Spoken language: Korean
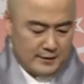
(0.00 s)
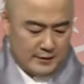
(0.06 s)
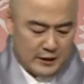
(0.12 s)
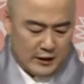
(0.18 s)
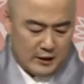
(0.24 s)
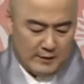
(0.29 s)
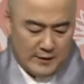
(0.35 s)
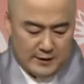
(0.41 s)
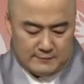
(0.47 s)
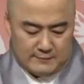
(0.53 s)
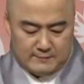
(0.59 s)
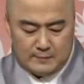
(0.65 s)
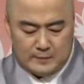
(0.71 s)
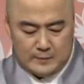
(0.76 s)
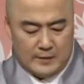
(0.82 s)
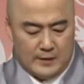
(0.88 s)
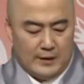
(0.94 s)

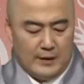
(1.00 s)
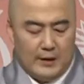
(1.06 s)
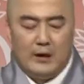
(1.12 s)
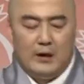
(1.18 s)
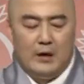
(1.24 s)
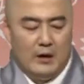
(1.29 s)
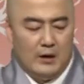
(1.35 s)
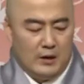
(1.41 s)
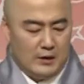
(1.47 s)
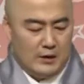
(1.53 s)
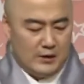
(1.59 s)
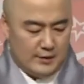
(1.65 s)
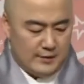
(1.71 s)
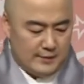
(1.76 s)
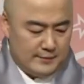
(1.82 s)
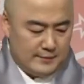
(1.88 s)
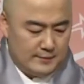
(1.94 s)
그러면
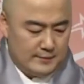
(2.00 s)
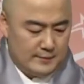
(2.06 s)
어,